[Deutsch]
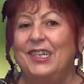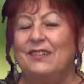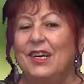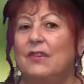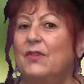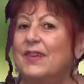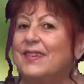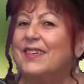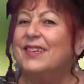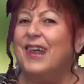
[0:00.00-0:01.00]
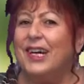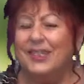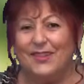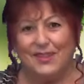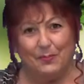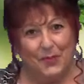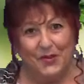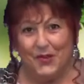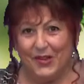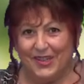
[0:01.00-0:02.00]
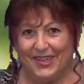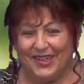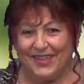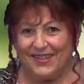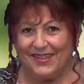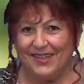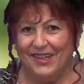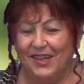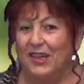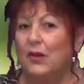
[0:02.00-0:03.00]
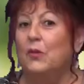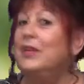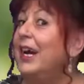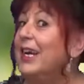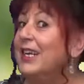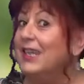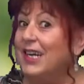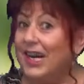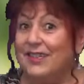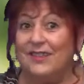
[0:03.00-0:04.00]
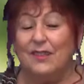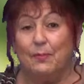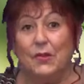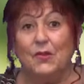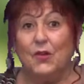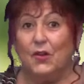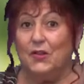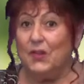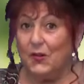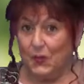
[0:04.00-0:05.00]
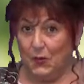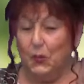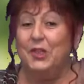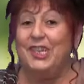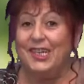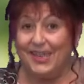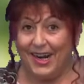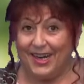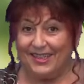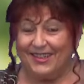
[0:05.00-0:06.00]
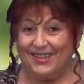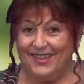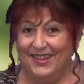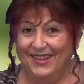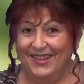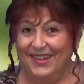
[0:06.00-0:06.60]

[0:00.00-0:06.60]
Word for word: ist etwas ganz Besonderes und ein ganz besonderes Unikat.